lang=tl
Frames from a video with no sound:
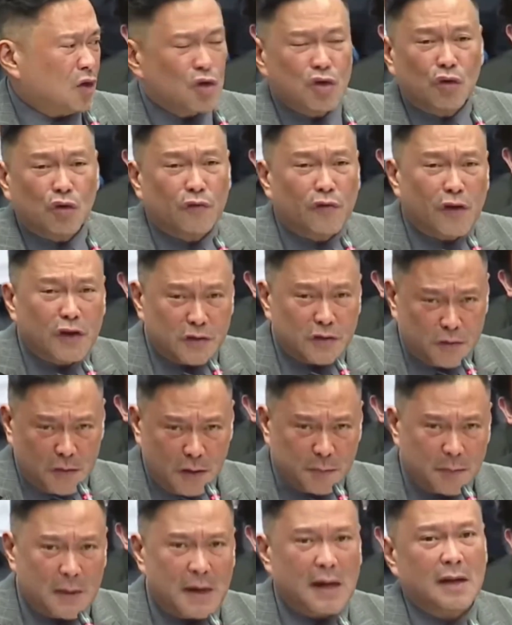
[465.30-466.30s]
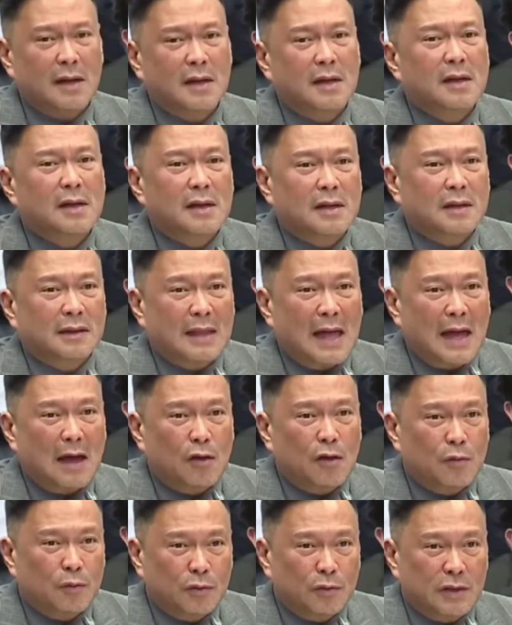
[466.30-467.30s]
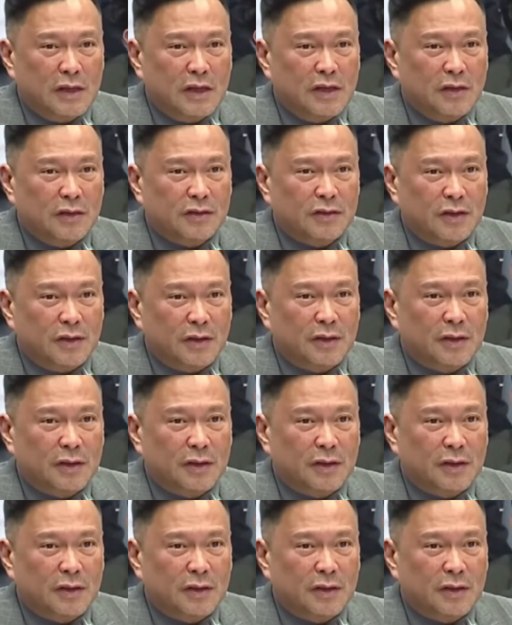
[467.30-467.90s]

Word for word: Ito yung first week pa lang. Yes, yes. Tag uh, yun. Yeah,